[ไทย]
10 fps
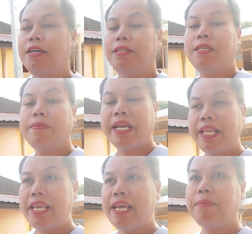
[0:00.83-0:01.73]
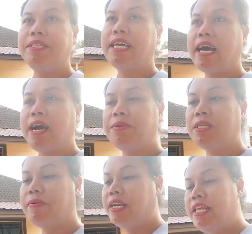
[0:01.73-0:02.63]
สวัสดียามเช้า ส
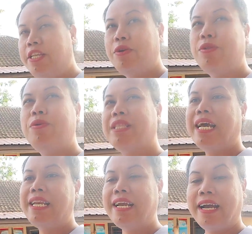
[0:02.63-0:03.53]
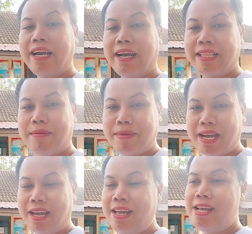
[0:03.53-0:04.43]
วัสดีทุกทุกท่านค่ะธรรมะ
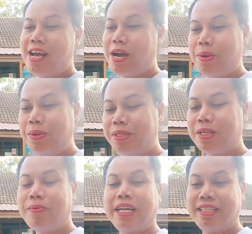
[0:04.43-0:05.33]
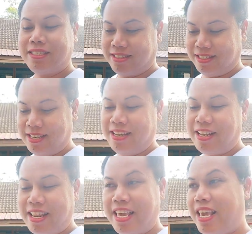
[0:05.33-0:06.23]
อรุณสวัส
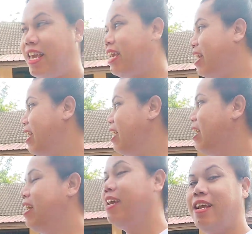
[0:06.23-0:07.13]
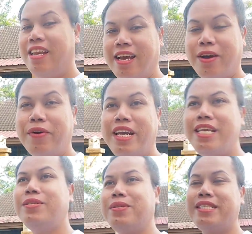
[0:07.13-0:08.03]
ดีนะคะ วันนี้
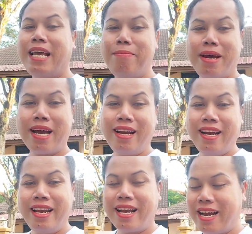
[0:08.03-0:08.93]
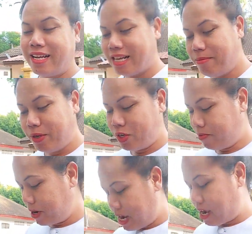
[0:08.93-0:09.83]
สดใสมากเลยนะคะ ท่านผู้ชม
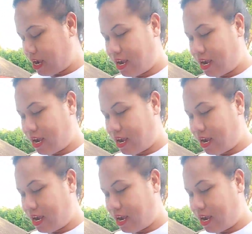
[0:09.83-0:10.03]
ขา